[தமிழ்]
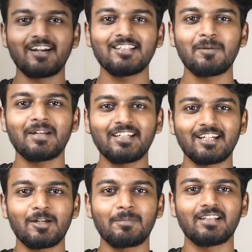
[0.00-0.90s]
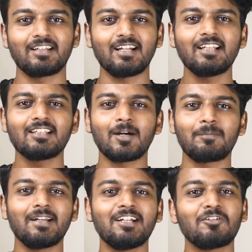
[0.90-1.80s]
அடுத்த அப்டேட் என்னன்னு பார்த்தீங்கன்னா இந்த
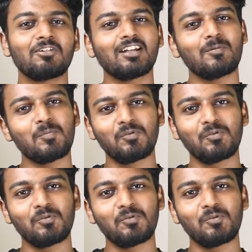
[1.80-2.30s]
அப்டேட்டுக்குள்ளே நம்ம